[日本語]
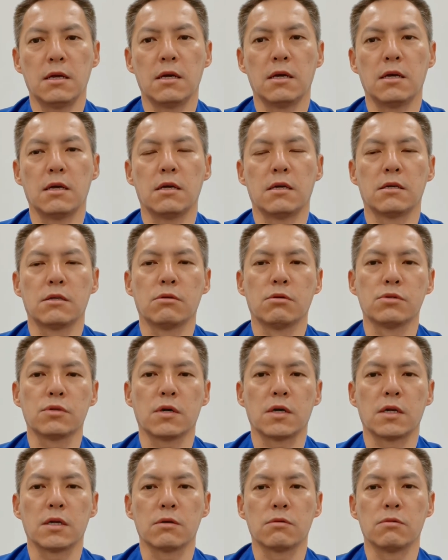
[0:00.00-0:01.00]
えー、当
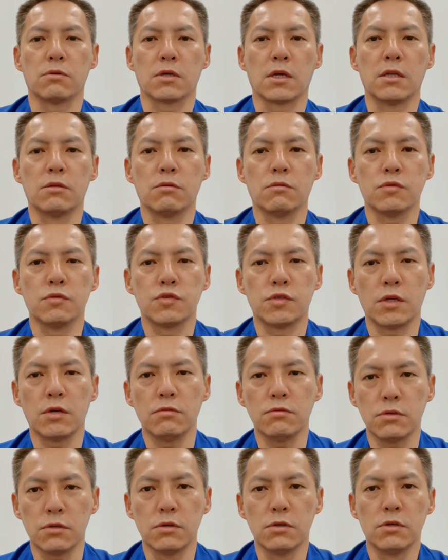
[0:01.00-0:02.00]
初からこう検討して
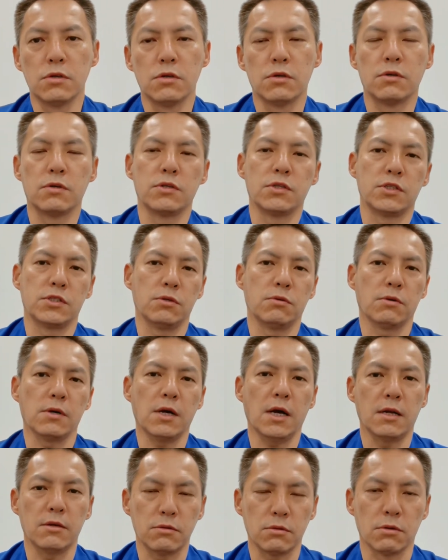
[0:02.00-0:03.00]
おく必要
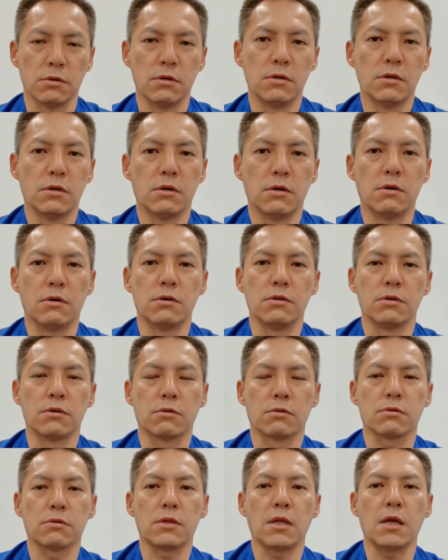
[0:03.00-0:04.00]
があるという
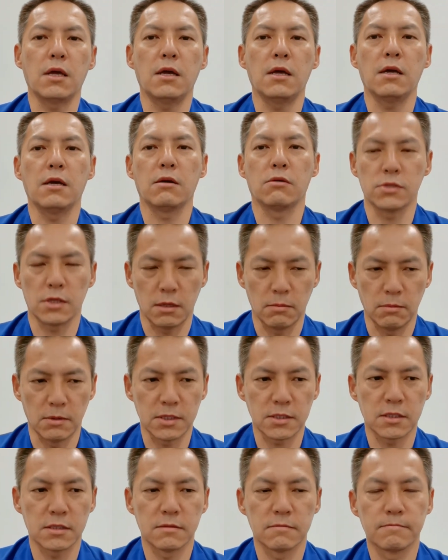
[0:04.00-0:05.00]
ことでござい
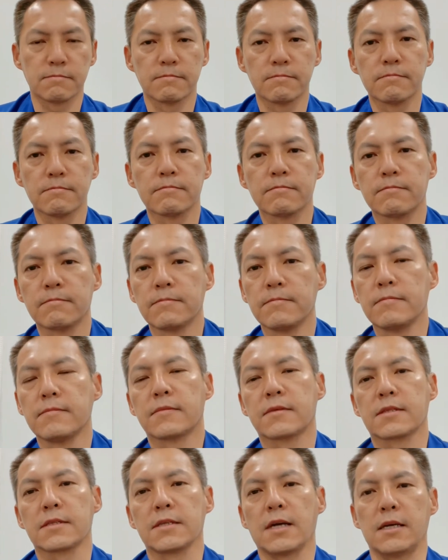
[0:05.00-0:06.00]
ます。
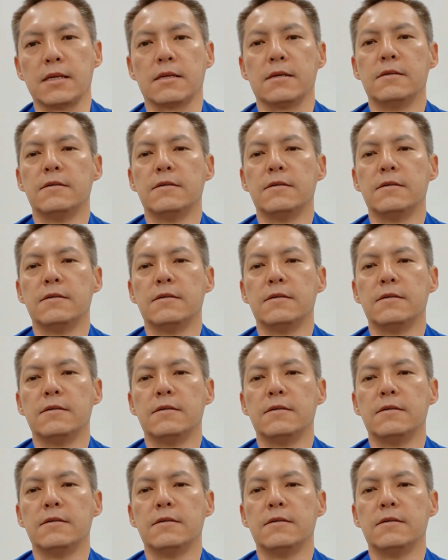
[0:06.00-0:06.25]
はい